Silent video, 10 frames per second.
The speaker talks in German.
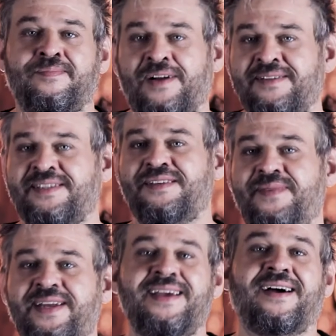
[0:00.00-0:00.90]

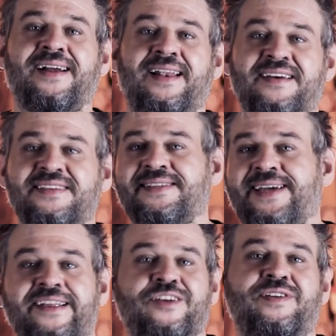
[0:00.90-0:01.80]
Multimedia Class
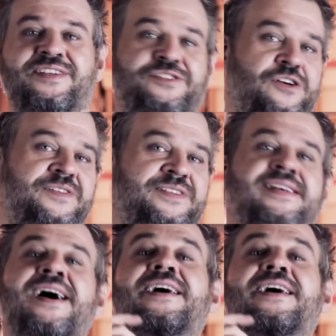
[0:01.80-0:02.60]
Scheduler Service.